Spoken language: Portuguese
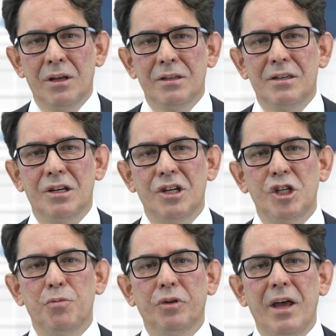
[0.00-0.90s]
se a
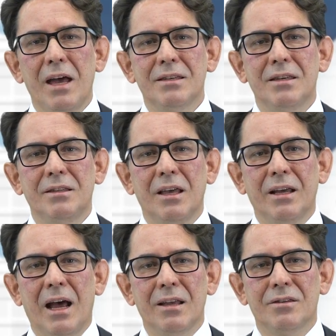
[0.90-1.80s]
gente pudesse
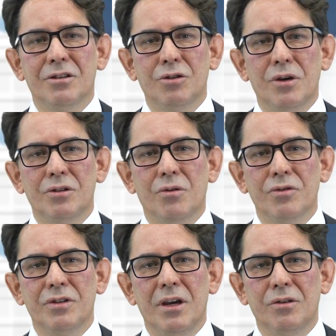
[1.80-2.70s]
integrar esses dois
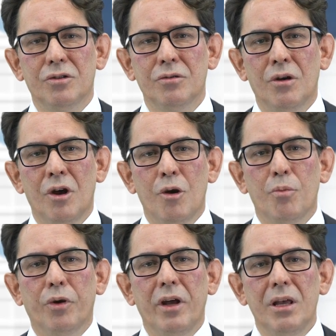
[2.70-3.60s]
conceitos,
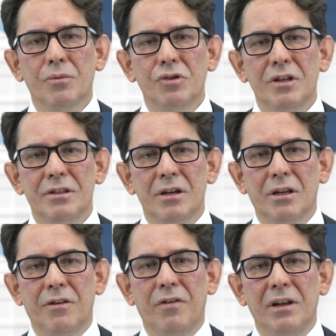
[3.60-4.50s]
poderíamos dizer
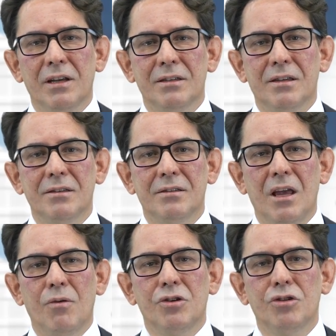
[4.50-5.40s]
que finanças
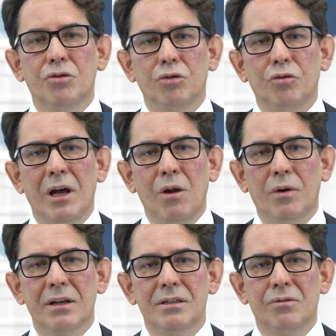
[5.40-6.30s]
é o estudo da
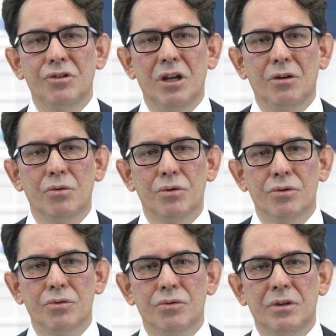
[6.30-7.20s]
alocação de
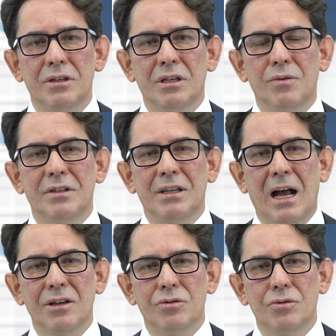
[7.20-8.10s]
recursos que são
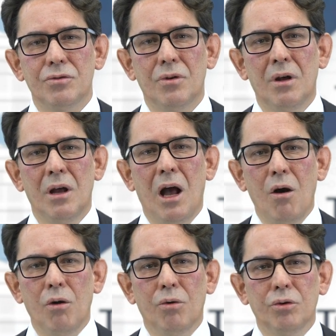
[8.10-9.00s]
escassos
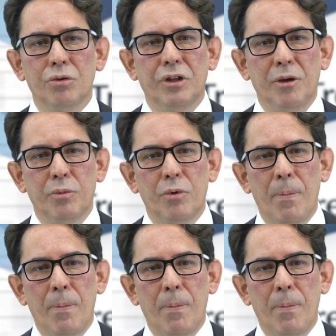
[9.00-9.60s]
ao longo do tempo.